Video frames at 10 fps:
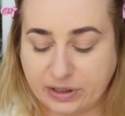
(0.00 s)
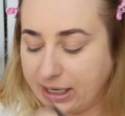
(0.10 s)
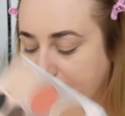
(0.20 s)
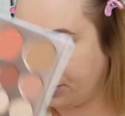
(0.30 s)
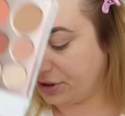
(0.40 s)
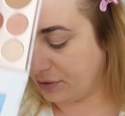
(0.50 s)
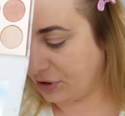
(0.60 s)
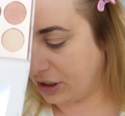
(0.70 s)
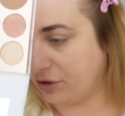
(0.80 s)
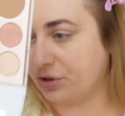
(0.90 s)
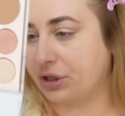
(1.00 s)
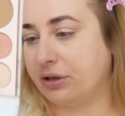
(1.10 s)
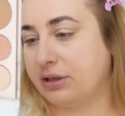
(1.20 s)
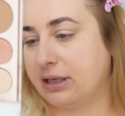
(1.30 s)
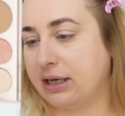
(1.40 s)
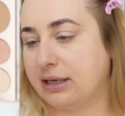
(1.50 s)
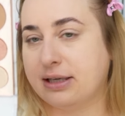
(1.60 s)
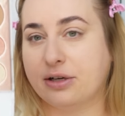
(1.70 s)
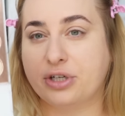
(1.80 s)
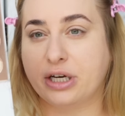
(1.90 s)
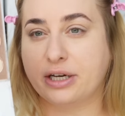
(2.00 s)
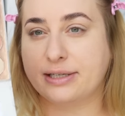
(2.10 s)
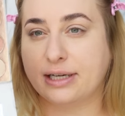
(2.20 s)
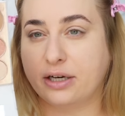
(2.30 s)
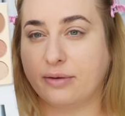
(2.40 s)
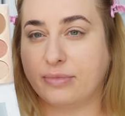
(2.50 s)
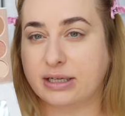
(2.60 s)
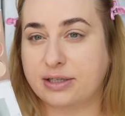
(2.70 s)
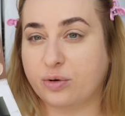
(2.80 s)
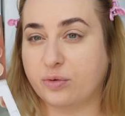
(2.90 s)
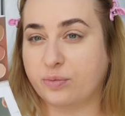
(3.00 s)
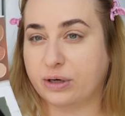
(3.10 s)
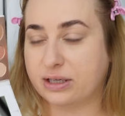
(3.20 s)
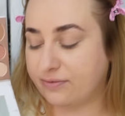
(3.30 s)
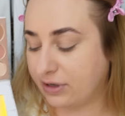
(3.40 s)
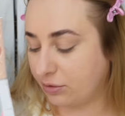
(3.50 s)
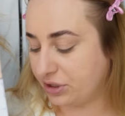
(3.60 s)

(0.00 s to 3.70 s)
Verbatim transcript: Ta jest ciemniejsza, to jest ta Sun Chaser i Max ją pokazywała u